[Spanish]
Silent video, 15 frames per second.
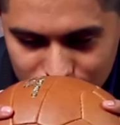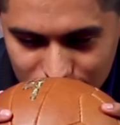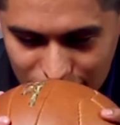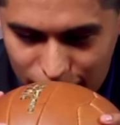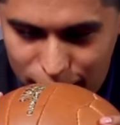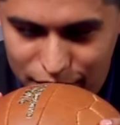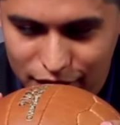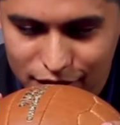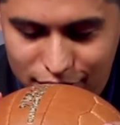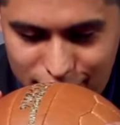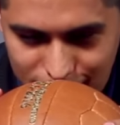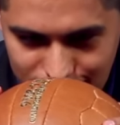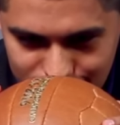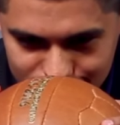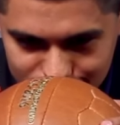y la verdad es
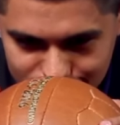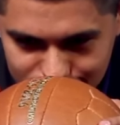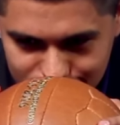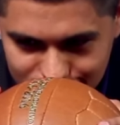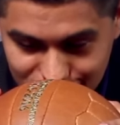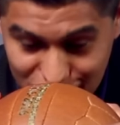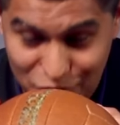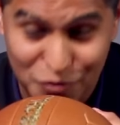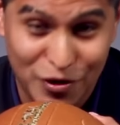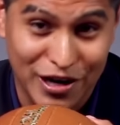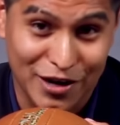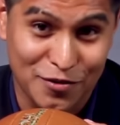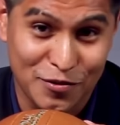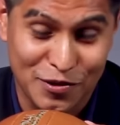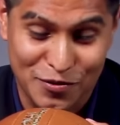que sigo el
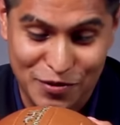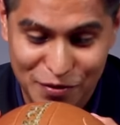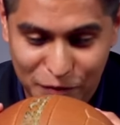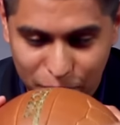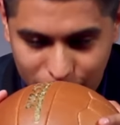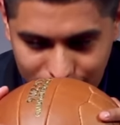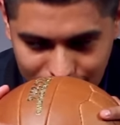acuerdo, ¿eh?